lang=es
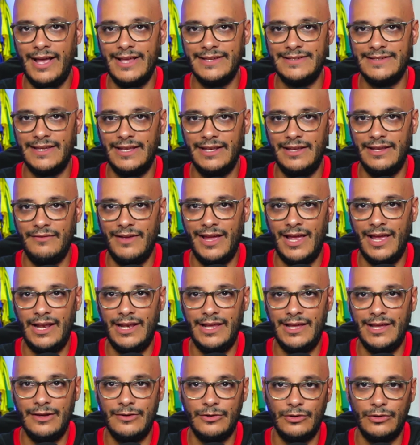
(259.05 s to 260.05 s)
ese nivel
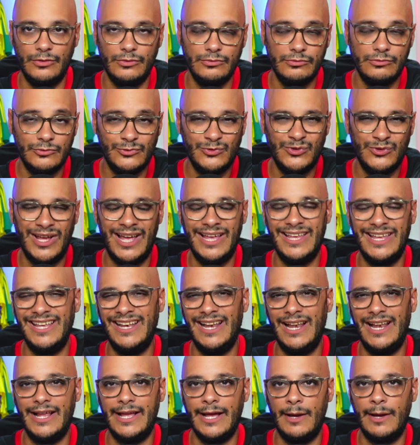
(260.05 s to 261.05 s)
y con un ahí en
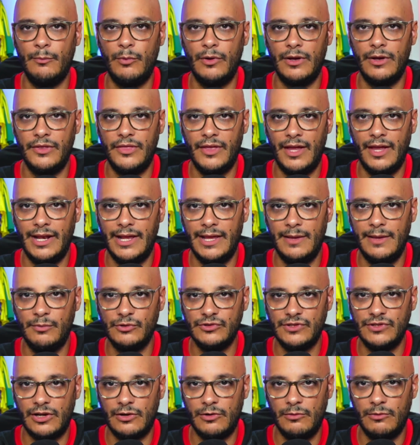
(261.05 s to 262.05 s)
el campo quizá el equipo
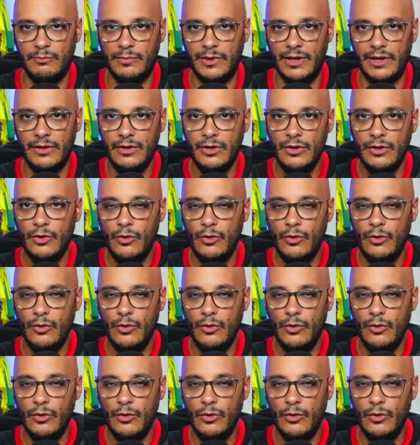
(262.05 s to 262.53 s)
se rompe